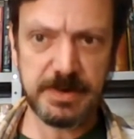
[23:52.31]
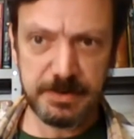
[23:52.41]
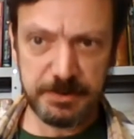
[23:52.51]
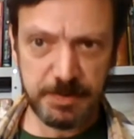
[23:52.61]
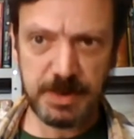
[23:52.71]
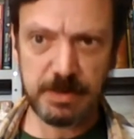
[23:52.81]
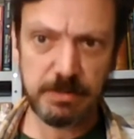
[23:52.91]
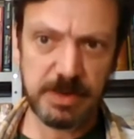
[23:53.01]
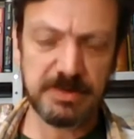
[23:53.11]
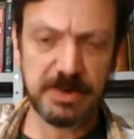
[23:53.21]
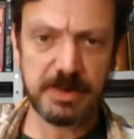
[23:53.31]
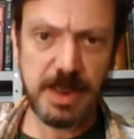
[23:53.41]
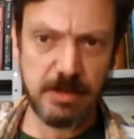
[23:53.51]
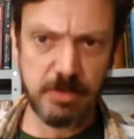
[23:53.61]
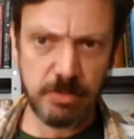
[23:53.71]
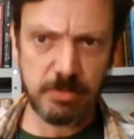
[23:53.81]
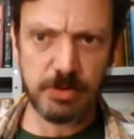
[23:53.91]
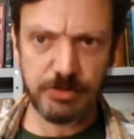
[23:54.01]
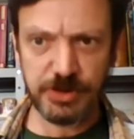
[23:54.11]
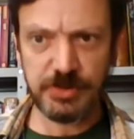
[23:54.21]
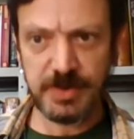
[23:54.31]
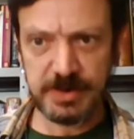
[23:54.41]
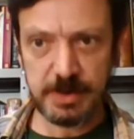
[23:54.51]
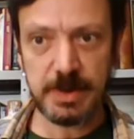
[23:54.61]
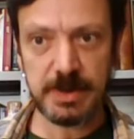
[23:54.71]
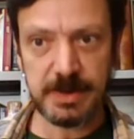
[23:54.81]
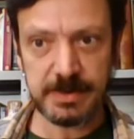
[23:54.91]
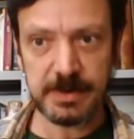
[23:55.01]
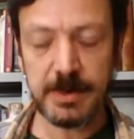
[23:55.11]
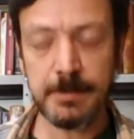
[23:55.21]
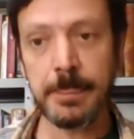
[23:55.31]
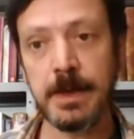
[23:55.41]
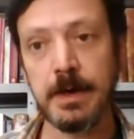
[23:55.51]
a respeito dessa ideia com a qual a gente vai trabalhar, tá?